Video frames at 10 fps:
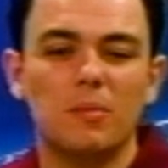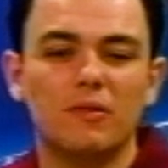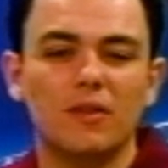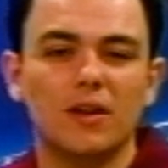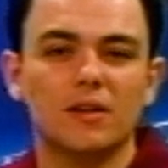para
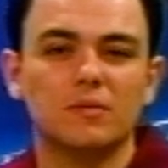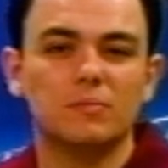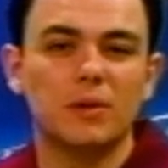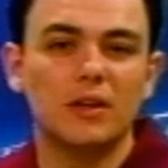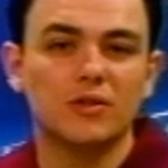falar
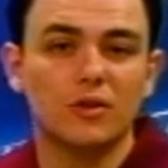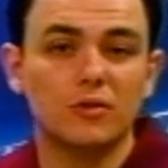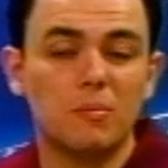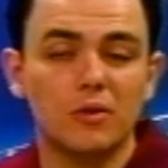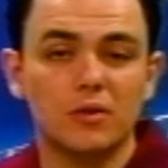para deixar o
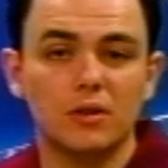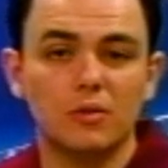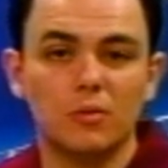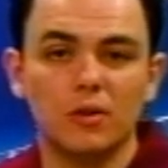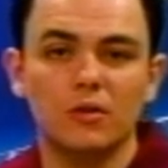São Paulo
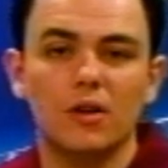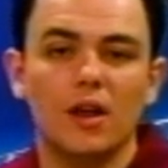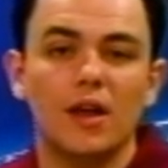tranquilo,